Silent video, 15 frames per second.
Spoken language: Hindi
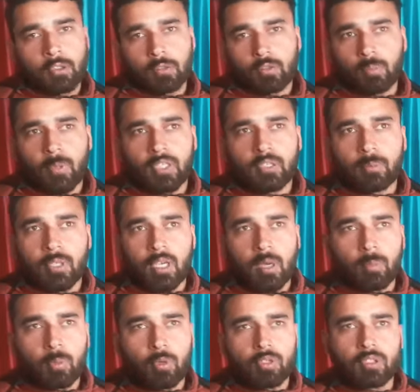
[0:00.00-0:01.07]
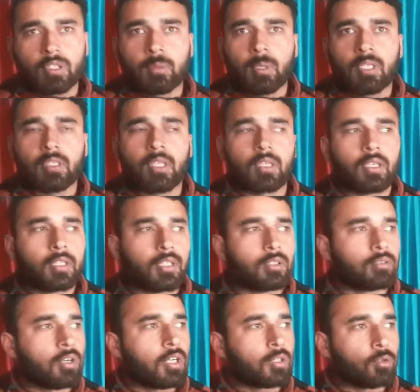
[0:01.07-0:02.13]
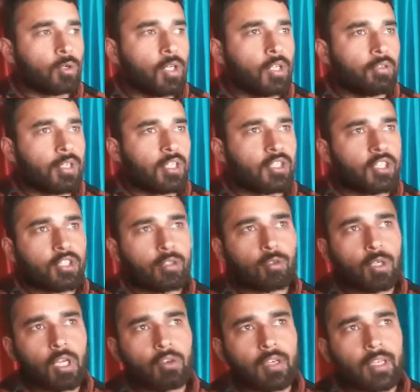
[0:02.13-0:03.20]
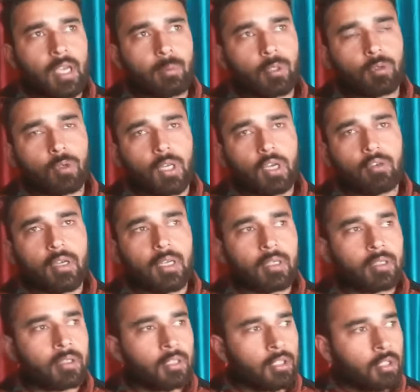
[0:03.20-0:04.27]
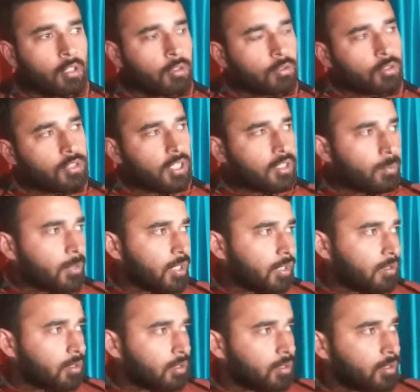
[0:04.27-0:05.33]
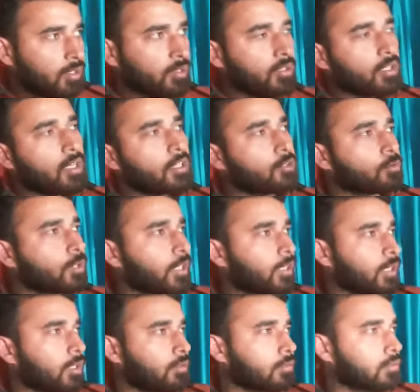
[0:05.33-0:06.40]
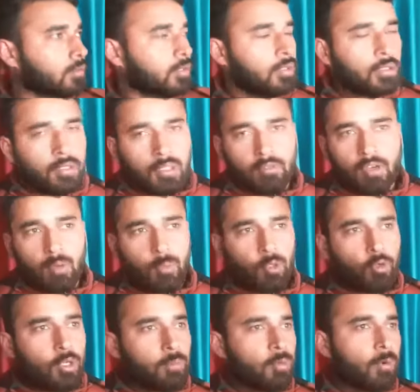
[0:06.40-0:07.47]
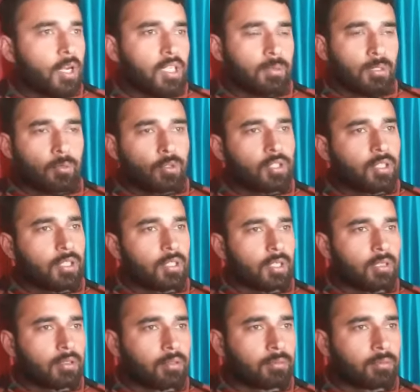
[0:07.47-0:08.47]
तो मैं जब यहाँ पर पहुँचा तो मैंने देखा कि दुकान खुली हुई है शीशा खुला हुआ कैबिन खुला हुआ है तो जैसे मैंने अंदर नज़र डाली तो देखे कि वहाँ पे कोई मोबाइल शोबाइल कुछ नहीं था